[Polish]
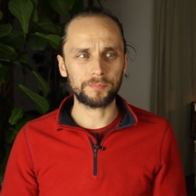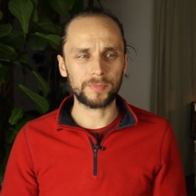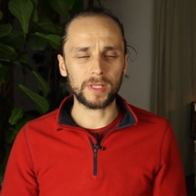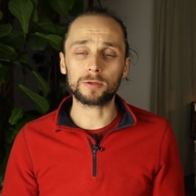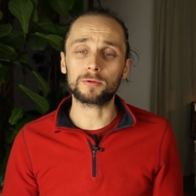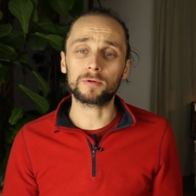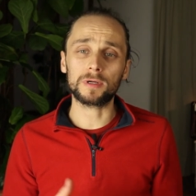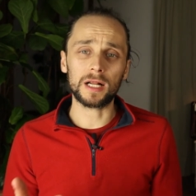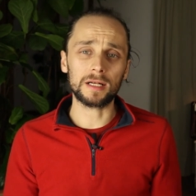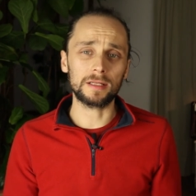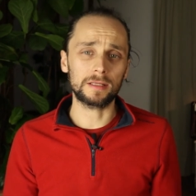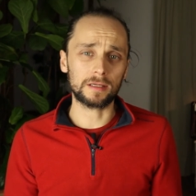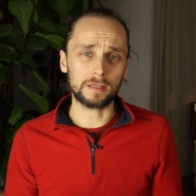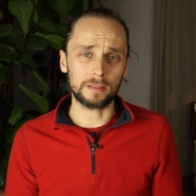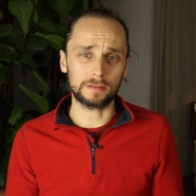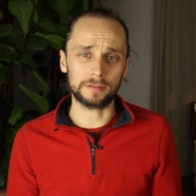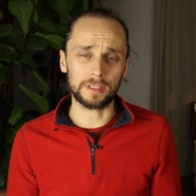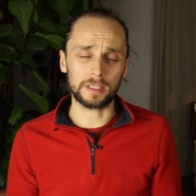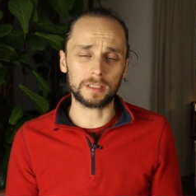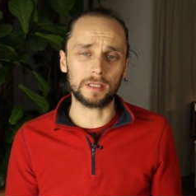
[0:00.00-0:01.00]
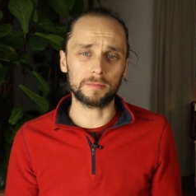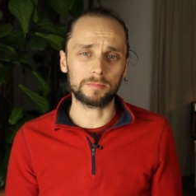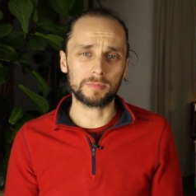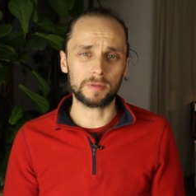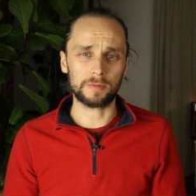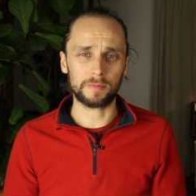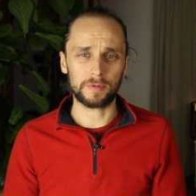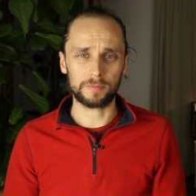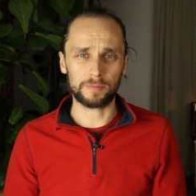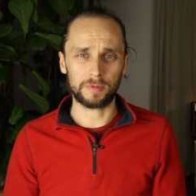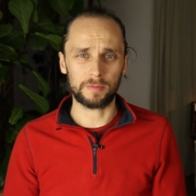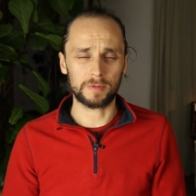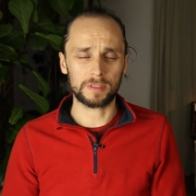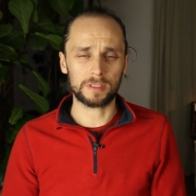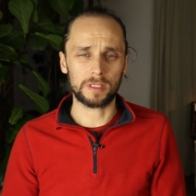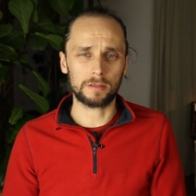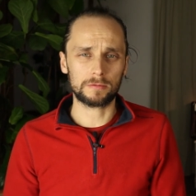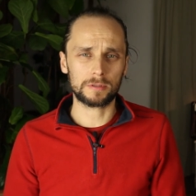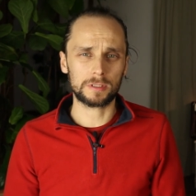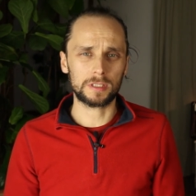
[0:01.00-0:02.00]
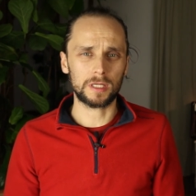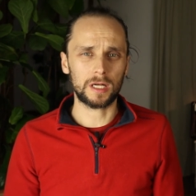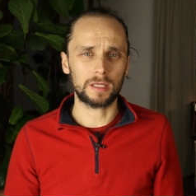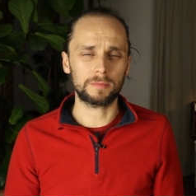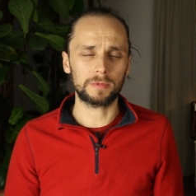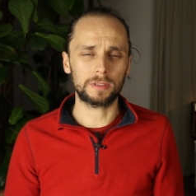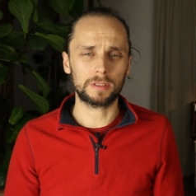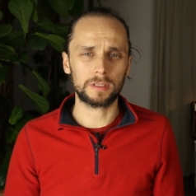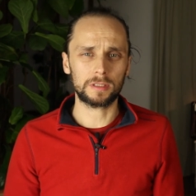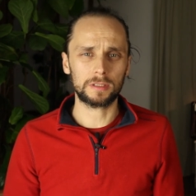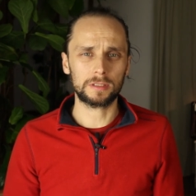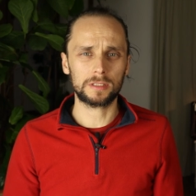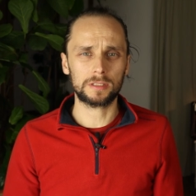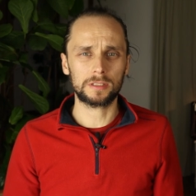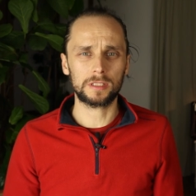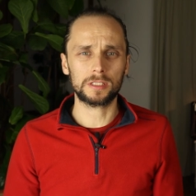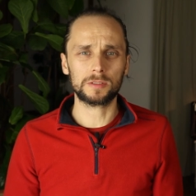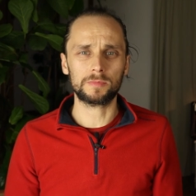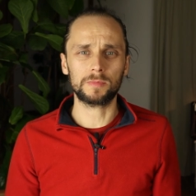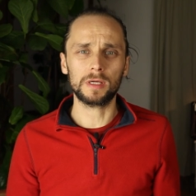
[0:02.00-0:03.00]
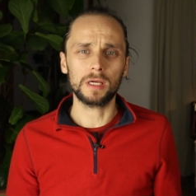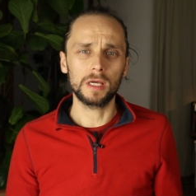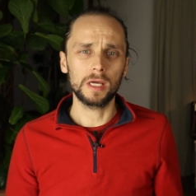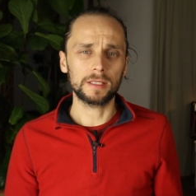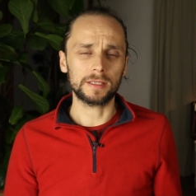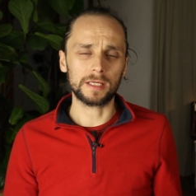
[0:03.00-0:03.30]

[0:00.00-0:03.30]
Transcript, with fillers: naturalny kontakt pomiędzy nauczycielami i dziećmi,